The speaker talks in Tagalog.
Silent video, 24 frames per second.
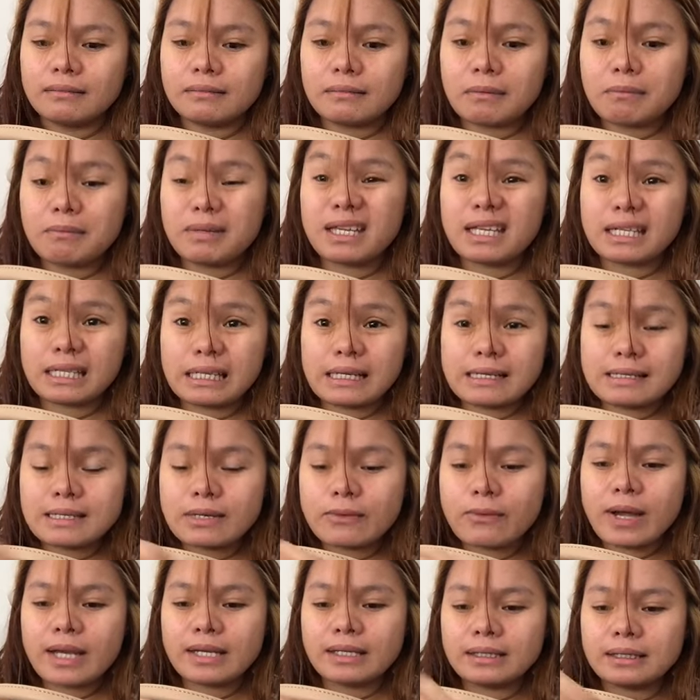Mabigat lang sa
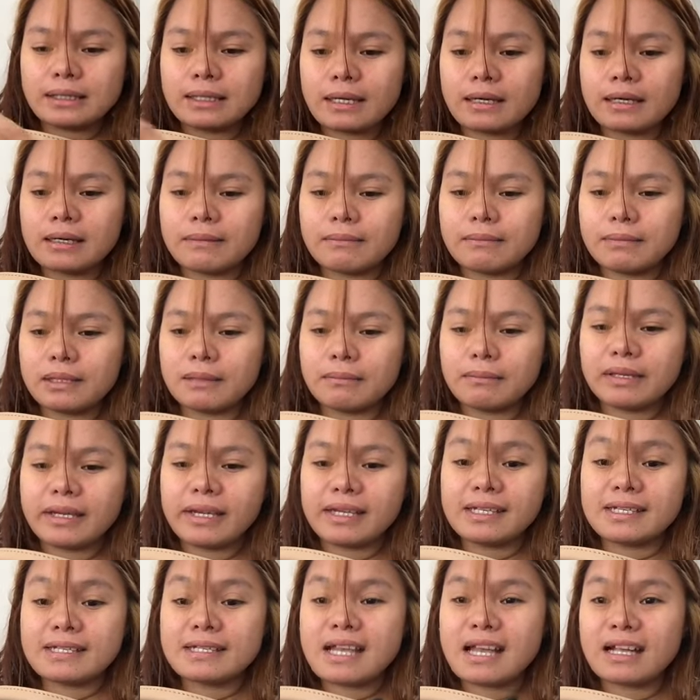wallet niya. Kaya binibigay
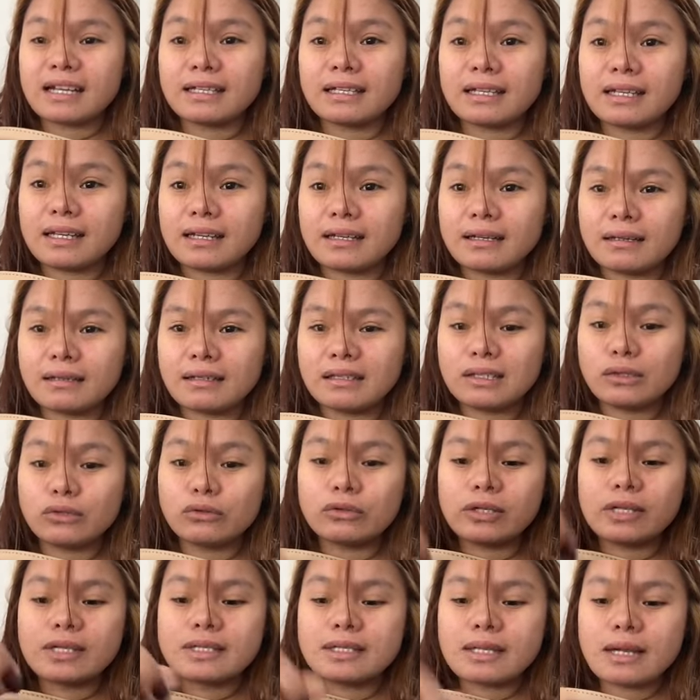niya sa akin. Kaya dito
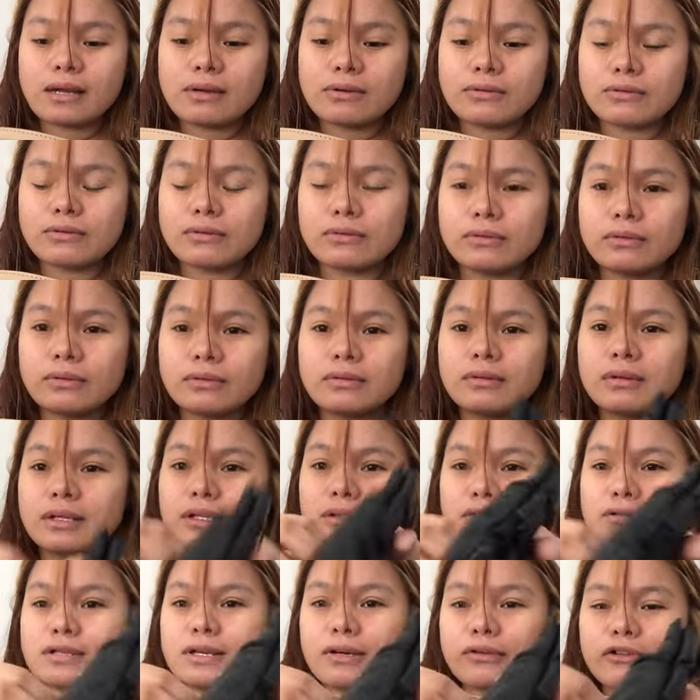yan sa ano ko.
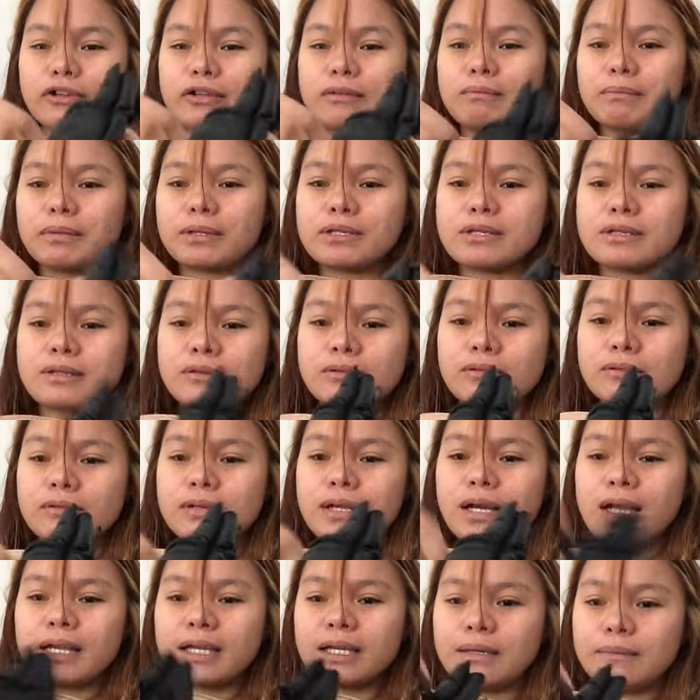Dito sa coin purse ko.
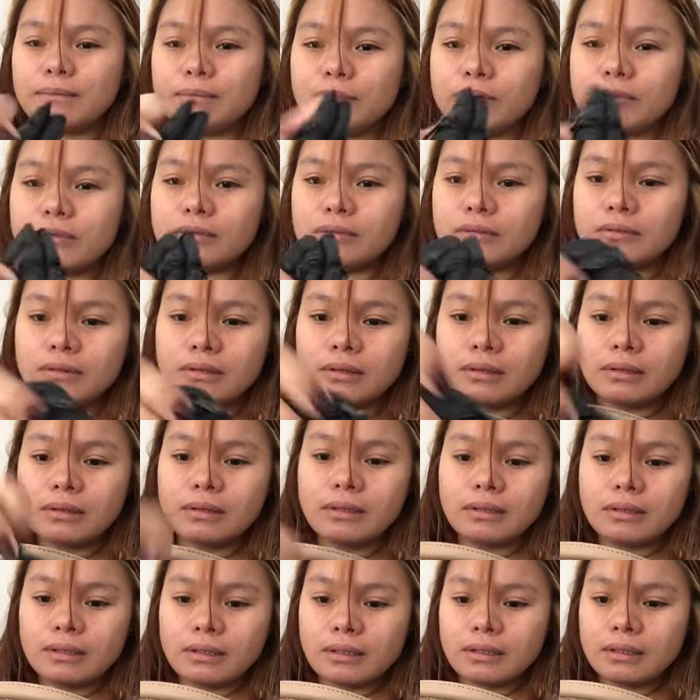Nakaipon.
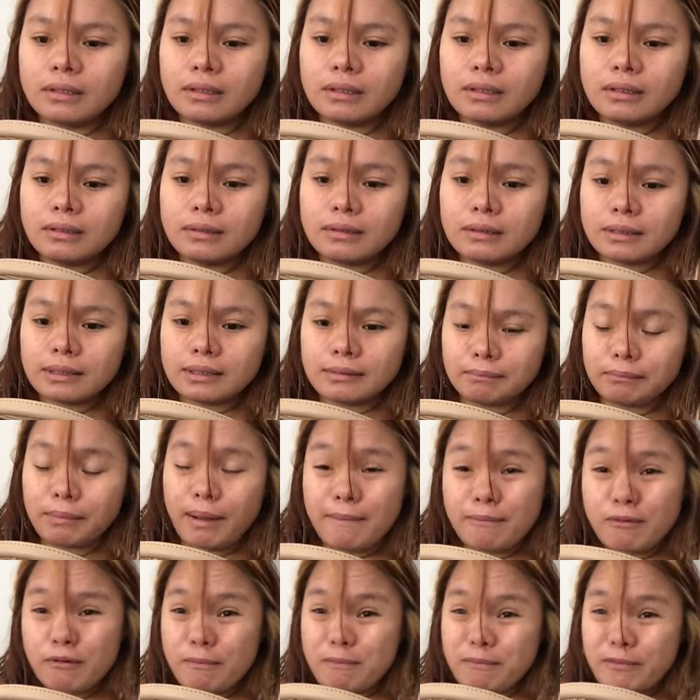
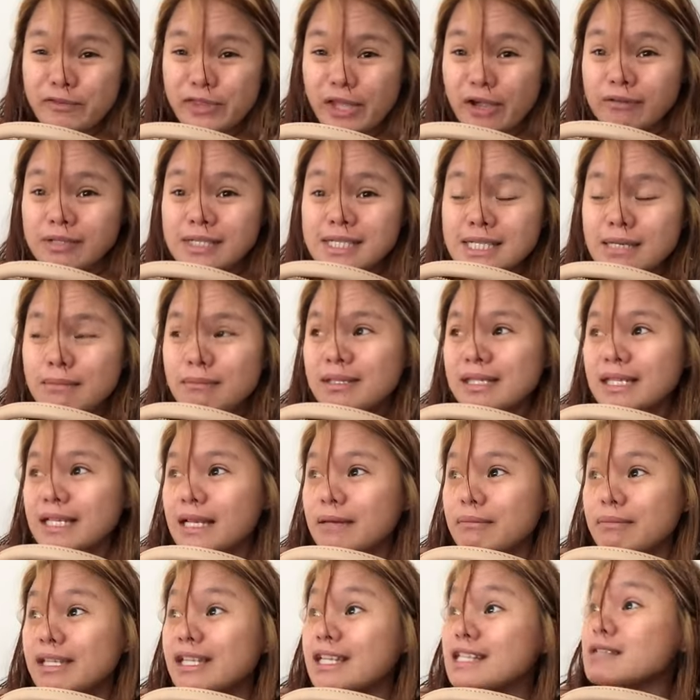Pag pumunta ako ng
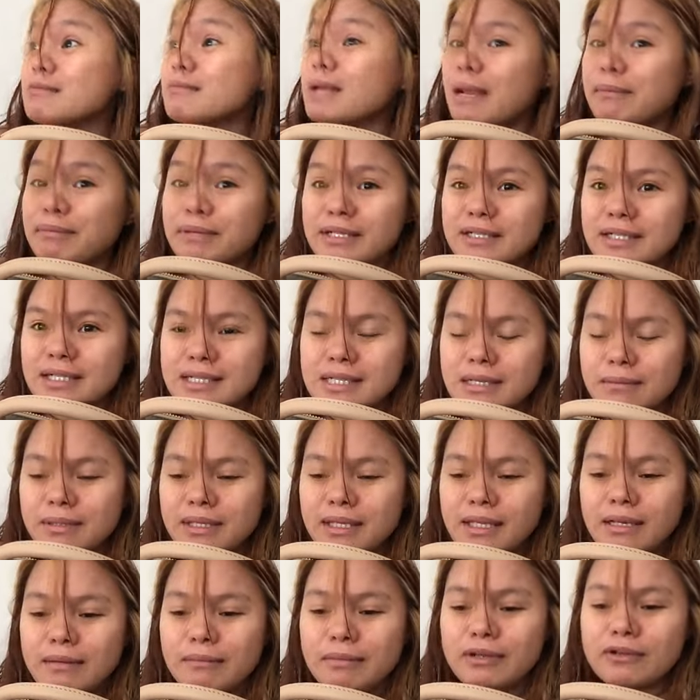7-Eleven. Kasi malapit lang dyan
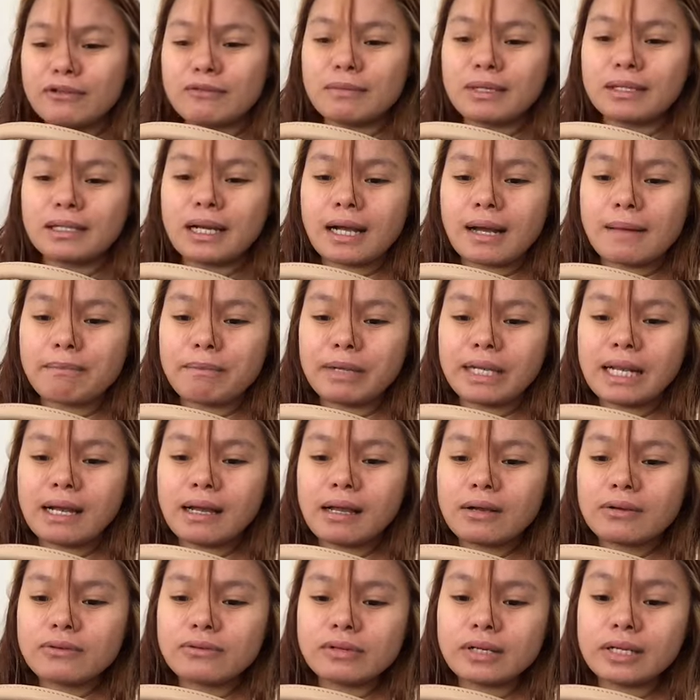7-Eleven. O oh, magkakapi lang
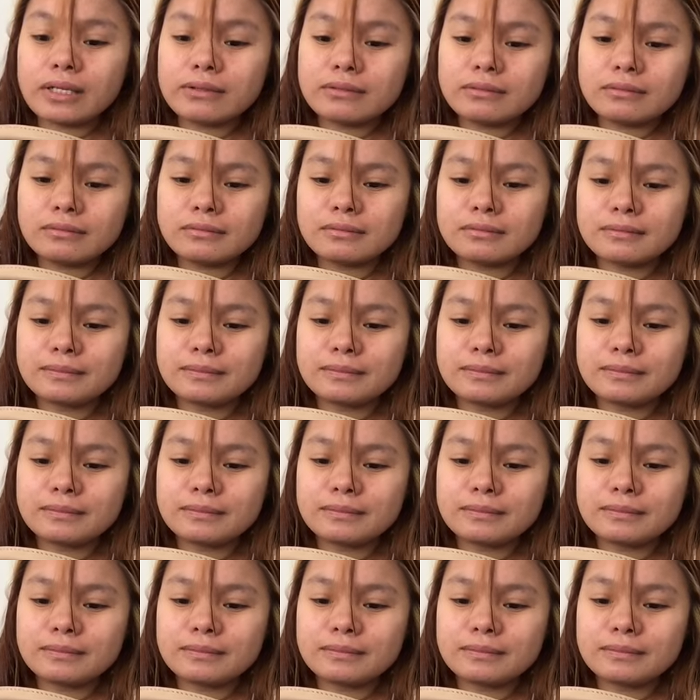ako. Ganun.